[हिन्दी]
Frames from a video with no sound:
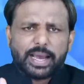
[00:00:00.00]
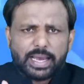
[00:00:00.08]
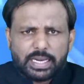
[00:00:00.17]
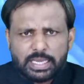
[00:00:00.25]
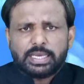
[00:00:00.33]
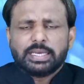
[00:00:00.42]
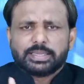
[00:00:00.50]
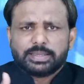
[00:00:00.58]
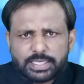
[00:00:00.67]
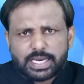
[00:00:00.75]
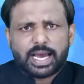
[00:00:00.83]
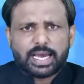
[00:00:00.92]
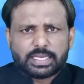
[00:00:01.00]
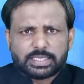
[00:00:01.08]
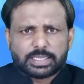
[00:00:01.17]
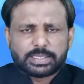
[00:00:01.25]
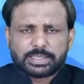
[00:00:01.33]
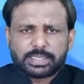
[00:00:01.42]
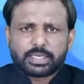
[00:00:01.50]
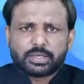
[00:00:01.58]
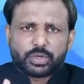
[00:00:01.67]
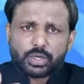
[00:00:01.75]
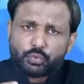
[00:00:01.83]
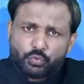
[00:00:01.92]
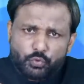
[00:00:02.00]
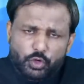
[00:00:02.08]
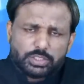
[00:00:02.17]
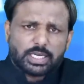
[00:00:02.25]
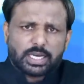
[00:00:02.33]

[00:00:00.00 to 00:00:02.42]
पहले दिखाया जाता था क्योंकि वो